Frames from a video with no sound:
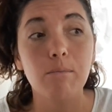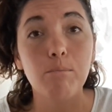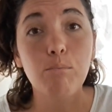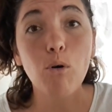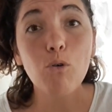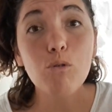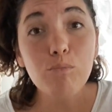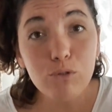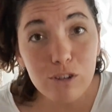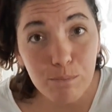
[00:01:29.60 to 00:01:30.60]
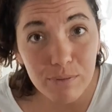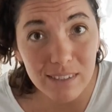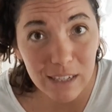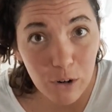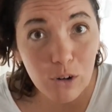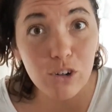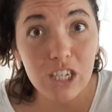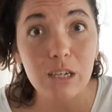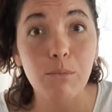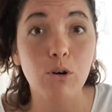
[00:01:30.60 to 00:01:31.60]
beaucoup plus
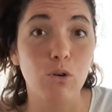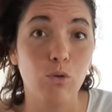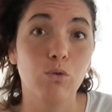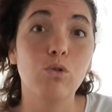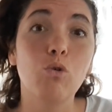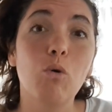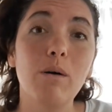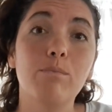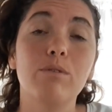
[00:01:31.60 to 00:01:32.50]
psychologiquement que l'on ne croit,